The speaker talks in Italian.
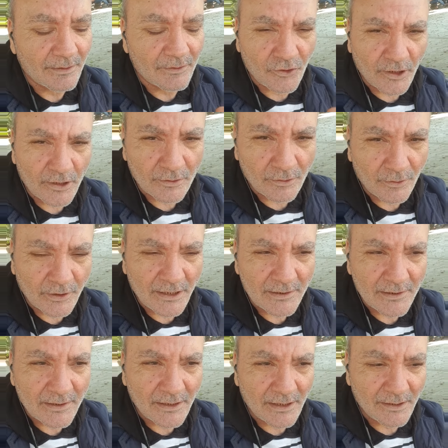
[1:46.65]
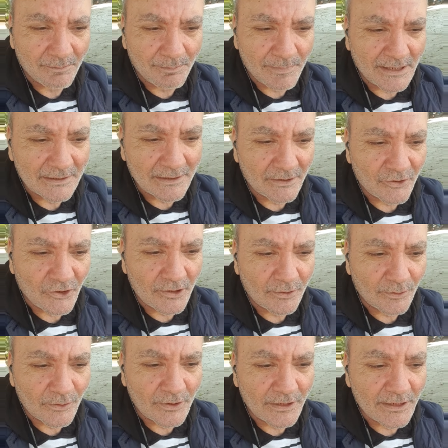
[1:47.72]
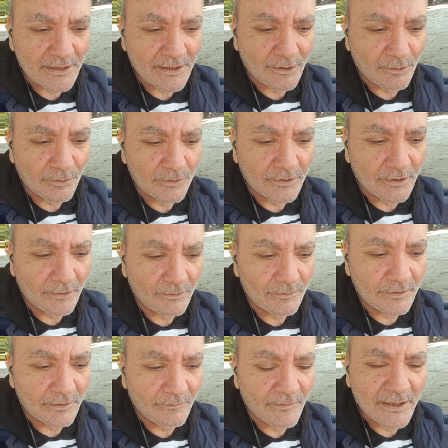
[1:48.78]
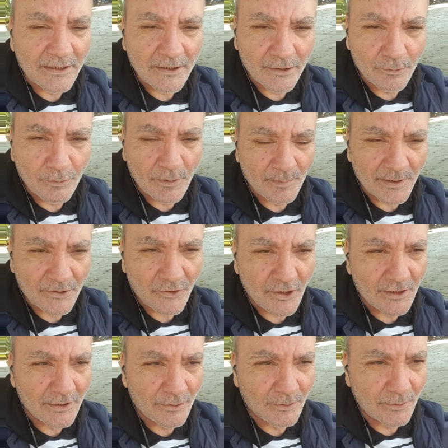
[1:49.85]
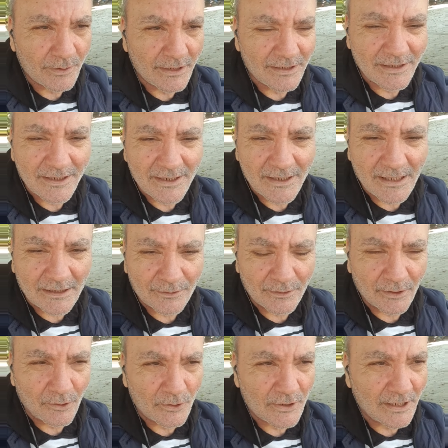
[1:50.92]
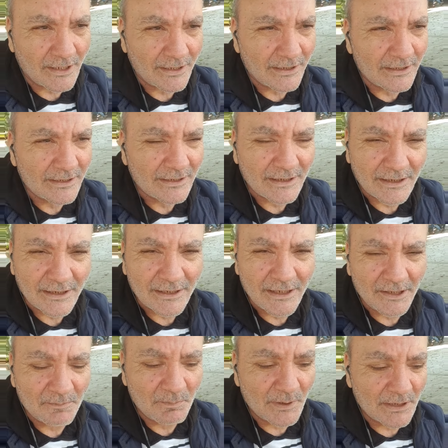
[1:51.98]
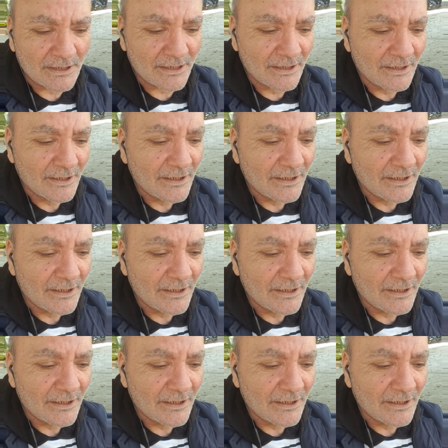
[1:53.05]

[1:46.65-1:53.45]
centrodestra batte il centrosinistra con un 22% di, di scatto, una cosa incredibile.